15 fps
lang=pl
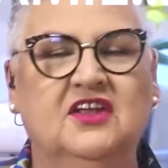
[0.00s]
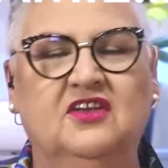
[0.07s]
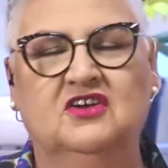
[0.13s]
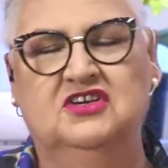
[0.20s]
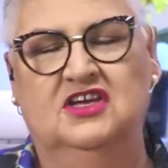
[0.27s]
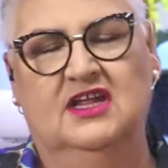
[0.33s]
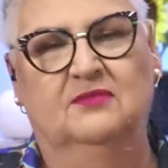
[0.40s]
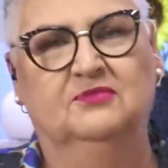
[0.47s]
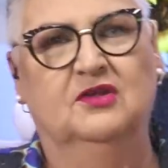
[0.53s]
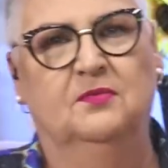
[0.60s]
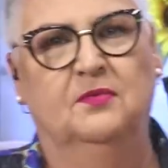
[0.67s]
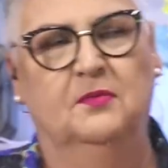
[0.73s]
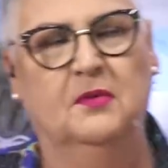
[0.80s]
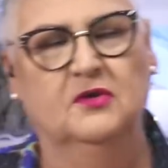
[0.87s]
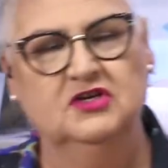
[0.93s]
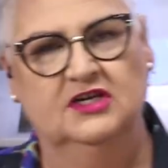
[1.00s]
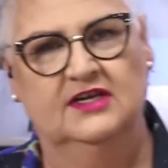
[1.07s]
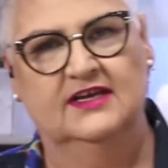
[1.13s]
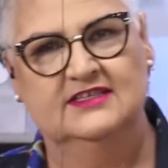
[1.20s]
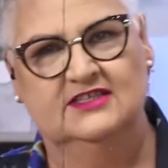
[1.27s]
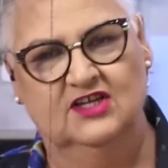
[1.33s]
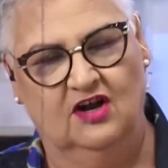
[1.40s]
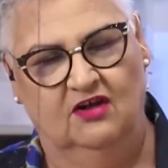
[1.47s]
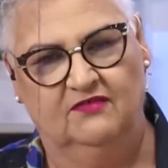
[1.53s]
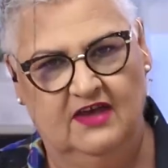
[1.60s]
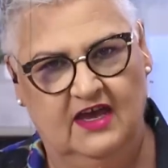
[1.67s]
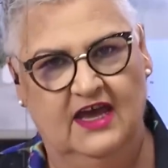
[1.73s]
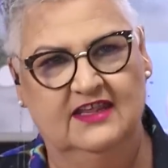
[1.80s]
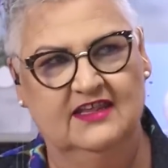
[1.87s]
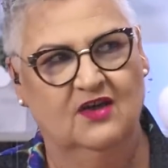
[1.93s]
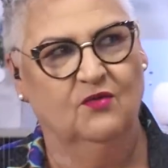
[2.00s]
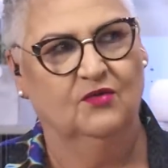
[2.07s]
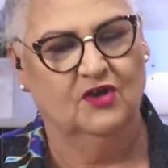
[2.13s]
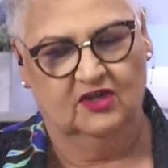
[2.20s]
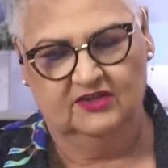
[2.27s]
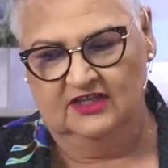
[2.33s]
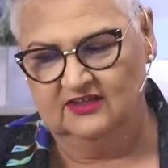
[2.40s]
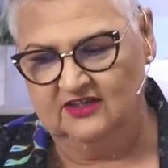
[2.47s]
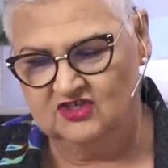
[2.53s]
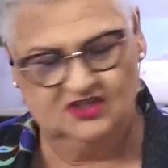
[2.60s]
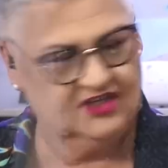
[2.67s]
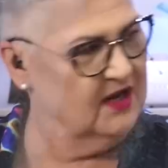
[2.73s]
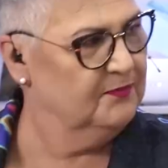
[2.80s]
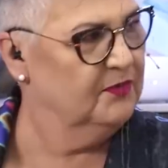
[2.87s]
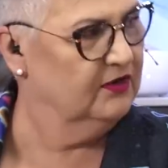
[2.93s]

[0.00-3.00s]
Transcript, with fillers: Nie dość, że nam to pomoże na zdrowie i na urodę, to jeszcze na